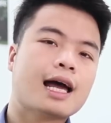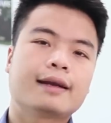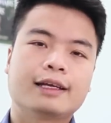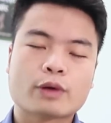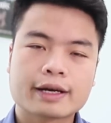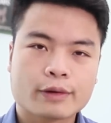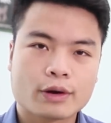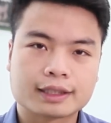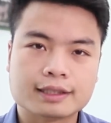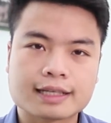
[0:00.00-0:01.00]
kết lại, để thoát
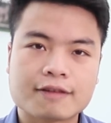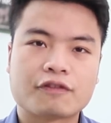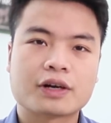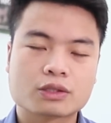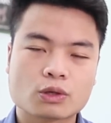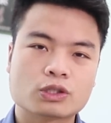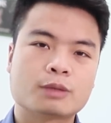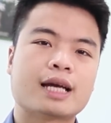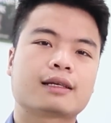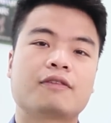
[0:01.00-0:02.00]
khỏi tình trạng friend zone
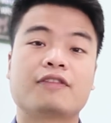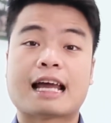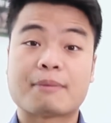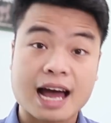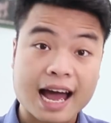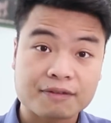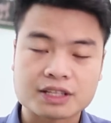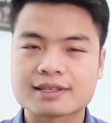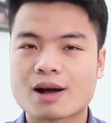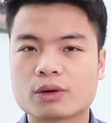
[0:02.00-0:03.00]
thì bạn cần phải làm hai
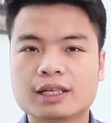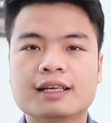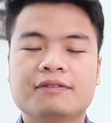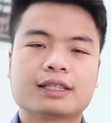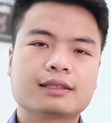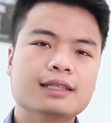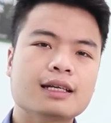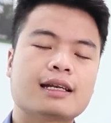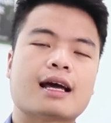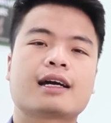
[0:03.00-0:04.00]
việc sau. Việc thứ
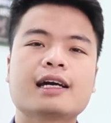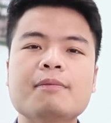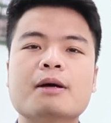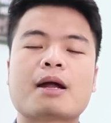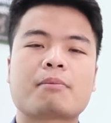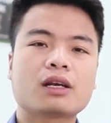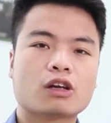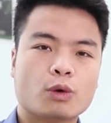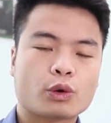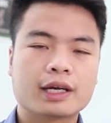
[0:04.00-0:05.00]
nhất là khi mà bạn
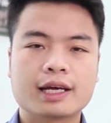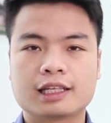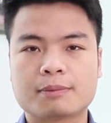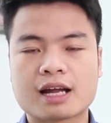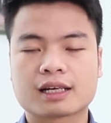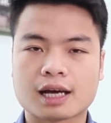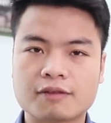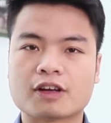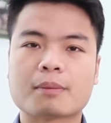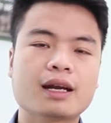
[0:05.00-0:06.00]
bắt đầu một quan hệ thì bạn
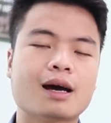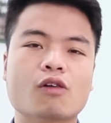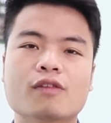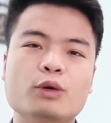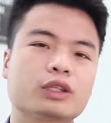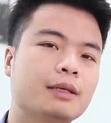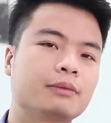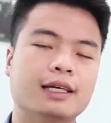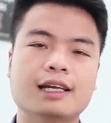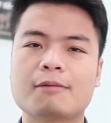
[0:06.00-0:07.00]
cần phải bắt đầu với một cái
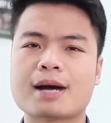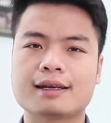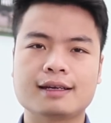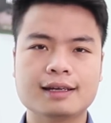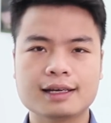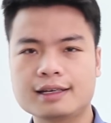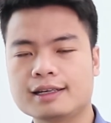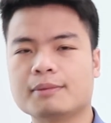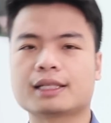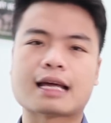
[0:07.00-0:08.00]
tâm thế là bạn đến đây
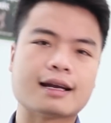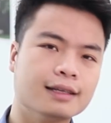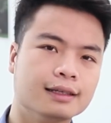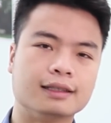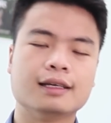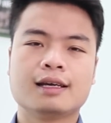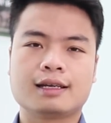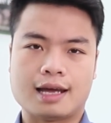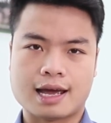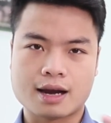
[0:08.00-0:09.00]
để mà tán tỉnh,
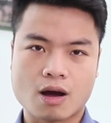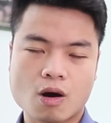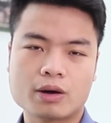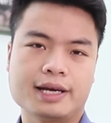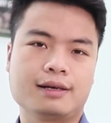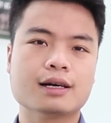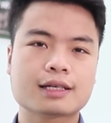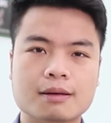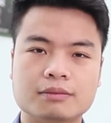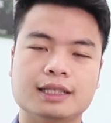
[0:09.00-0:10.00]
để hẹn hò, để cưa
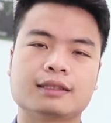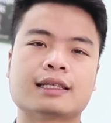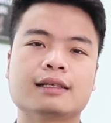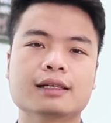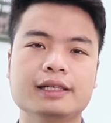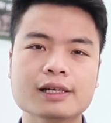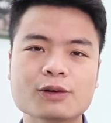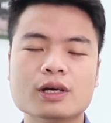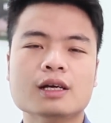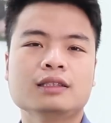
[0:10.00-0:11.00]
cẩm, để trở thành người
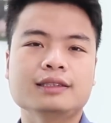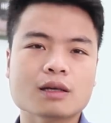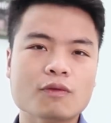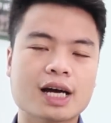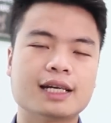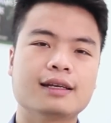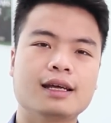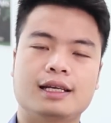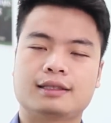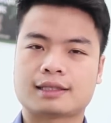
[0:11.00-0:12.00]
yêu, chứ không phải đến
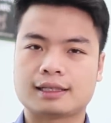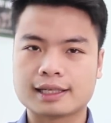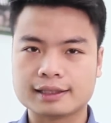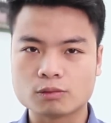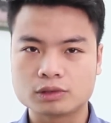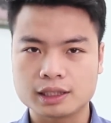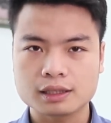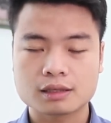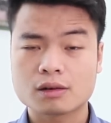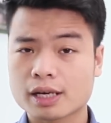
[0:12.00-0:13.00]
đây để trở thành tình đồng
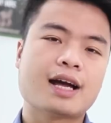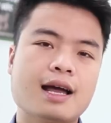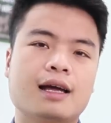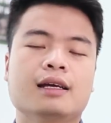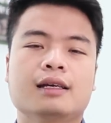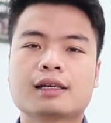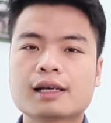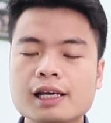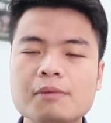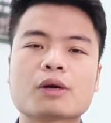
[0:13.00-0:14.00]
chí. Và
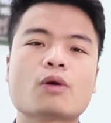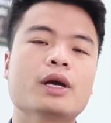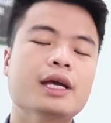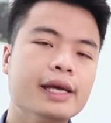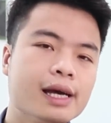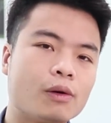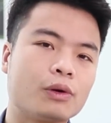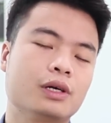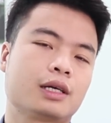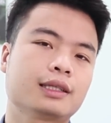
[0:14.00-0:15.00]
khi mà cô ấy
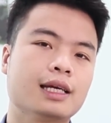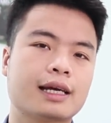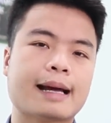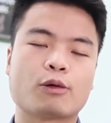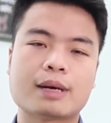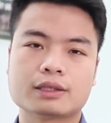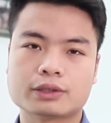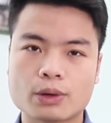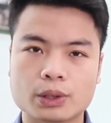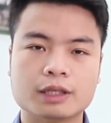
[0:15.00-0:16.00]
hiểu được cái tình cảm của bạn
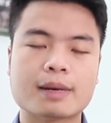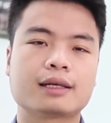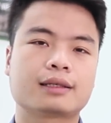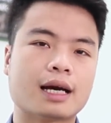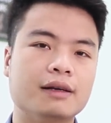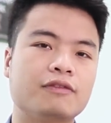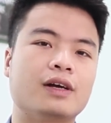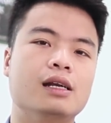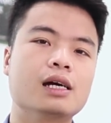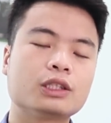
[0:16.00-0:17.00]
rồi thì bạn cần
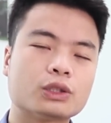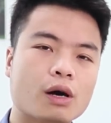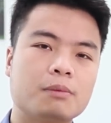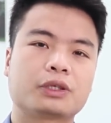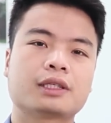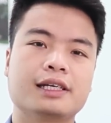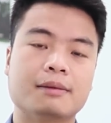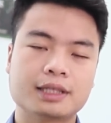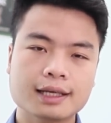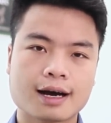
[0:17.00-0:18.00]
phải lựa chọn một cái thời
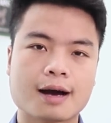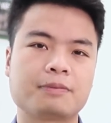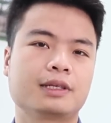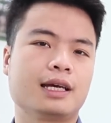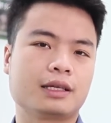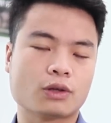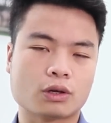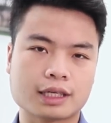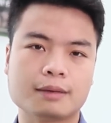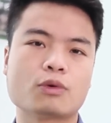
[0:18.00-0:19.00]
điểm thích hợp để
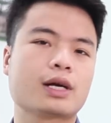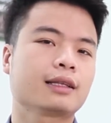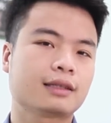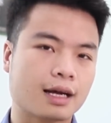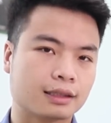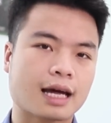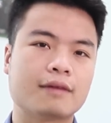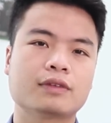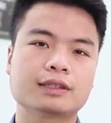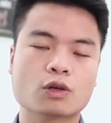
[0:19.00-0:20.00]
tỏ tình một cách thẳng
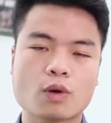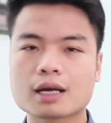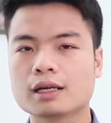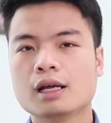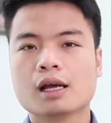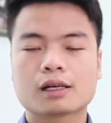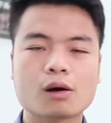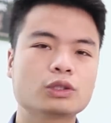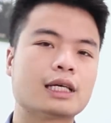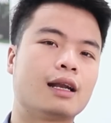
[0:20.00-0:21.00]
thắn và dứt khoát.
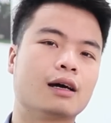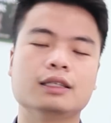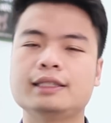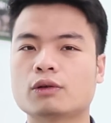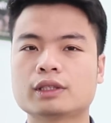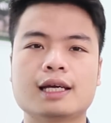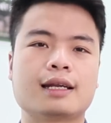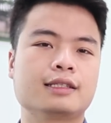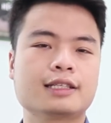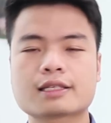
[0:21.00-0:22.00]
Câu trả lời chỉ có thể
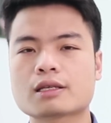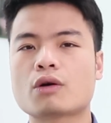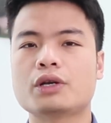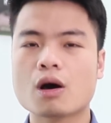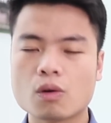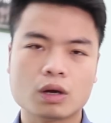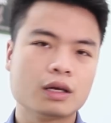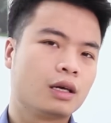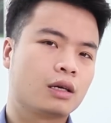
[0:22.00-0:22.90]
là yes or no,